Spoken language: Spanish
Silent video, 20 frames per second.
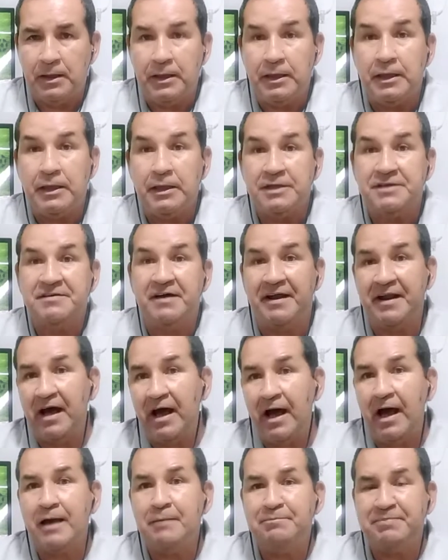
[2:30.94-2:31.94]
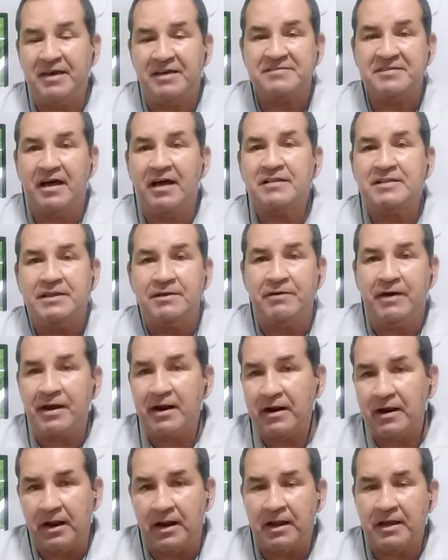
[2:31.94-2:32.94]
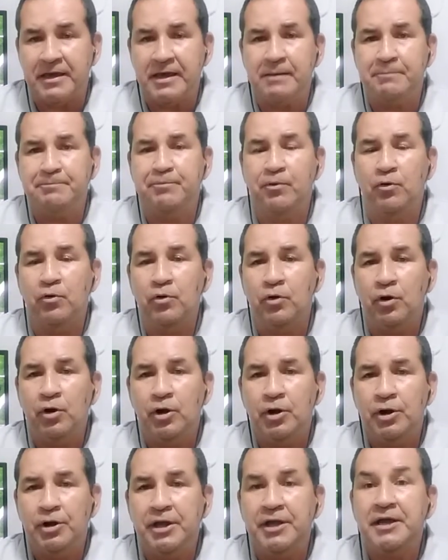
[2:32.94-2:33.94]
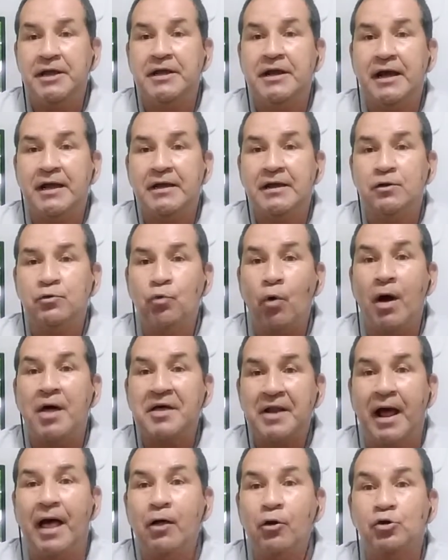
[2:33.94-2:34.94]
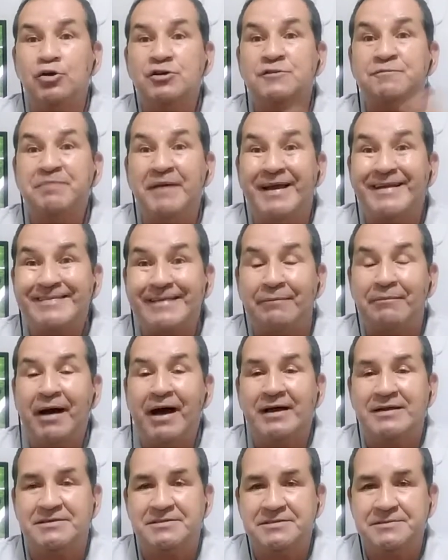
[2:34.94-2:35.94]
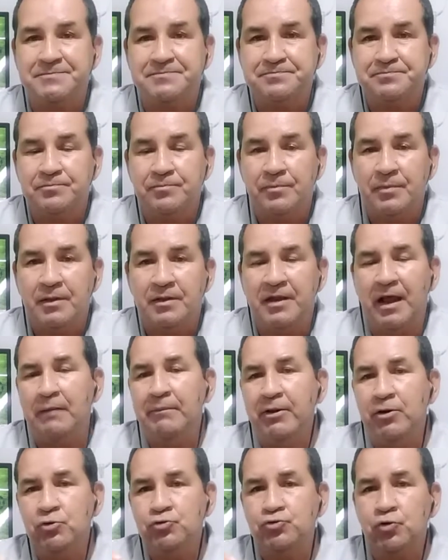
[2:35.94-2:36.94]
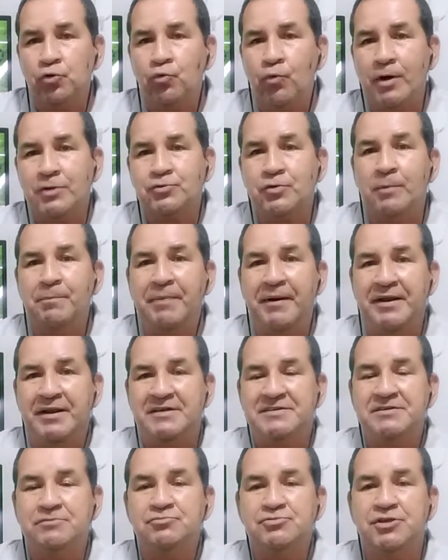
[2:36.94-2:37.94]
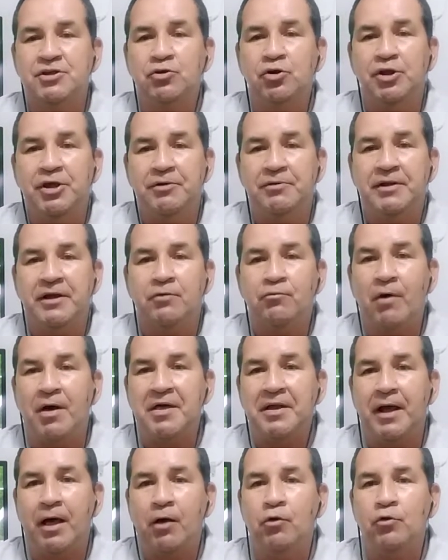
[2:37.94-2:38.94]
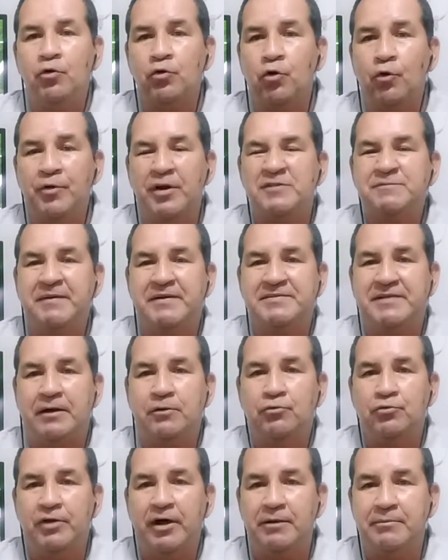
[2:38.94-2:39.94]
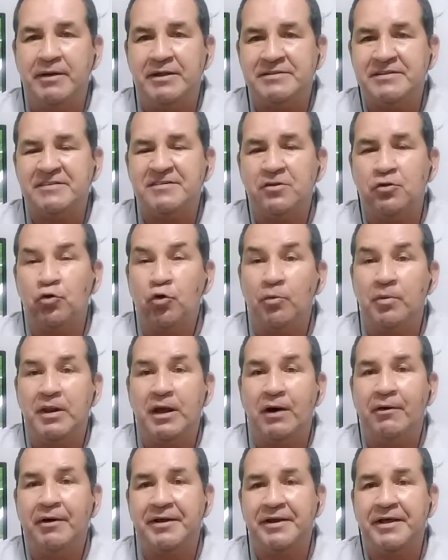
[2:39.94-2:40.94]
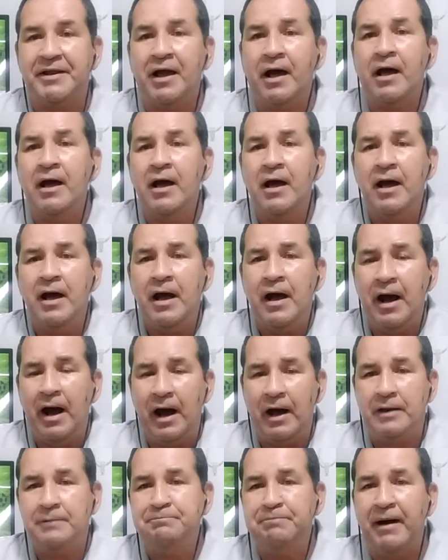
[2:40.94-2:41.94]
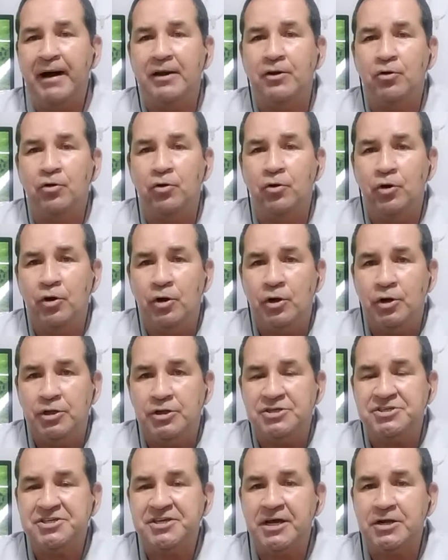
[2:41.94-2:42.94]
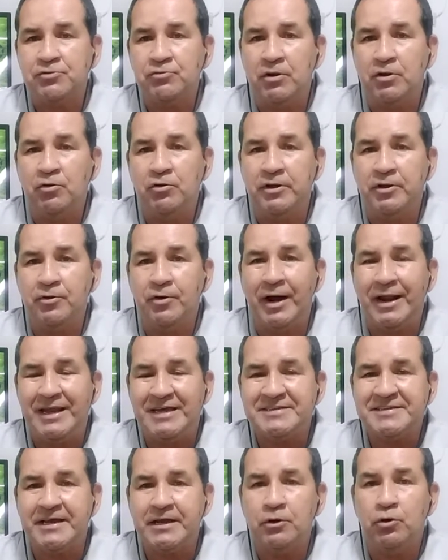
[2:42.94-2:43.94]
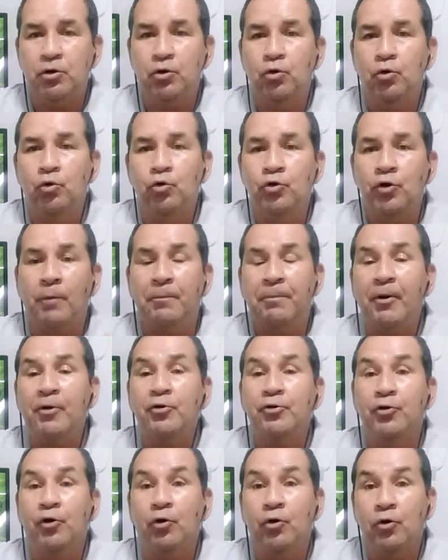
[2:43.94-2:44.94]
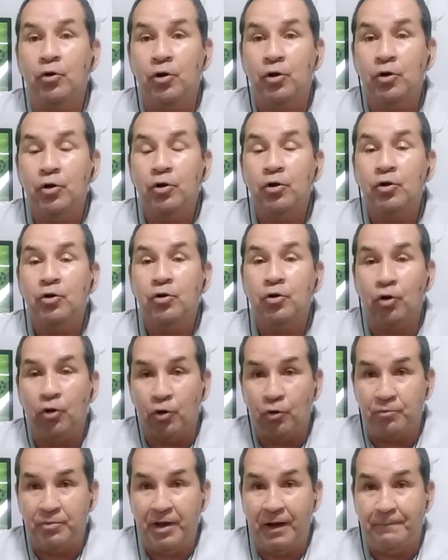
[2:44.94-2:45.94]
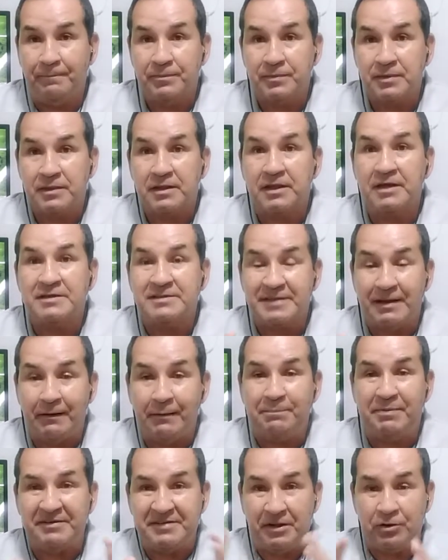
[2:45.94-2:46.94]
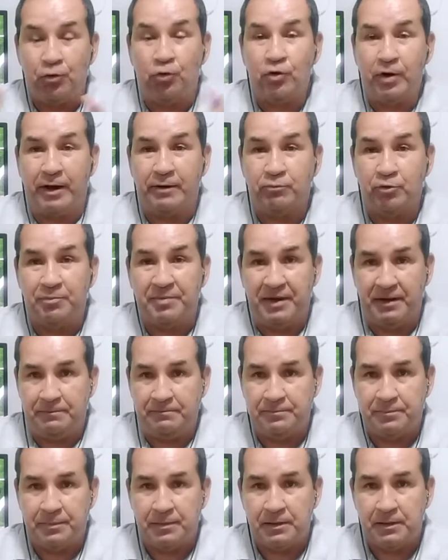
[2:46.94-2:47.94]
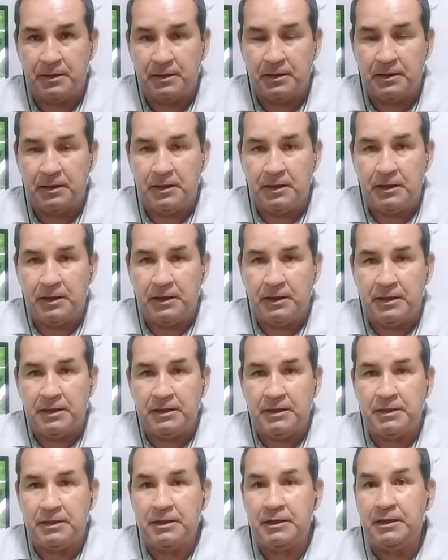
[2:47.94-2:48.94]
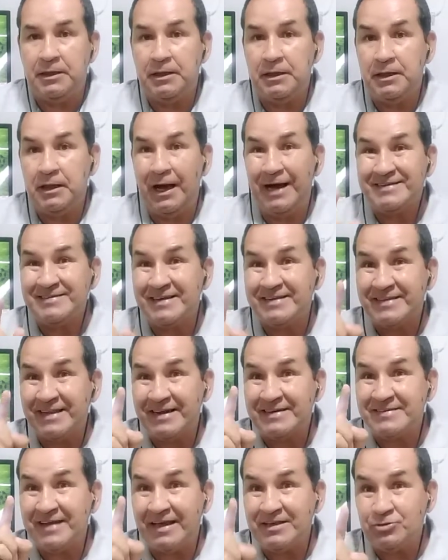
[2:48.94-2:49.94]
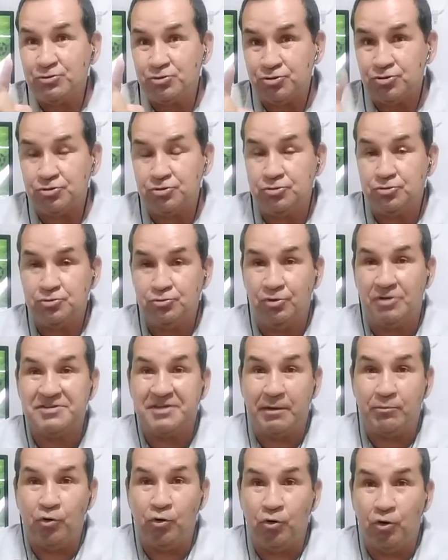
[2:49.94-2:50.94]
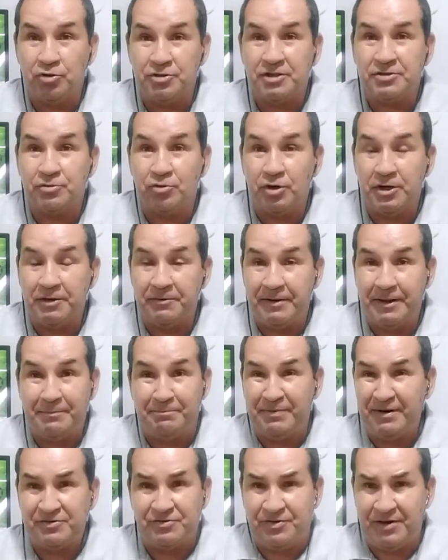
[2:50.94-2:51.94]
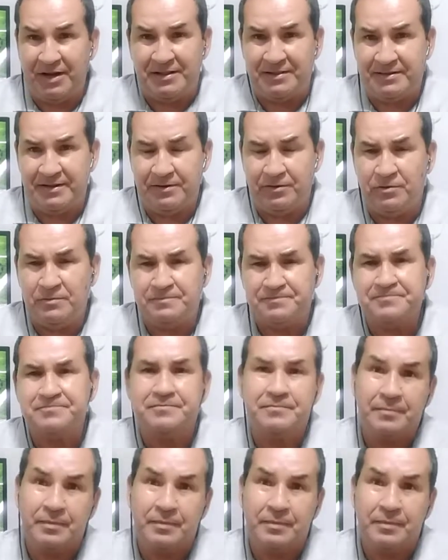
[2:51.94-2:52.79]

Y Chará empieza a activar al el equipo. Y Cuadrado despierta más. Y al minuto 4 aparece un tiro libre. Cuadrado lo cobra espectacularmente. Se lo come la barrera al palo izquierdo del golero galese. Uno por uno. Colombia, que estaba empezando a jugar muy bien. Y hace tres años no hacíamos un gol de tiro libre. Impresionante, ¿no?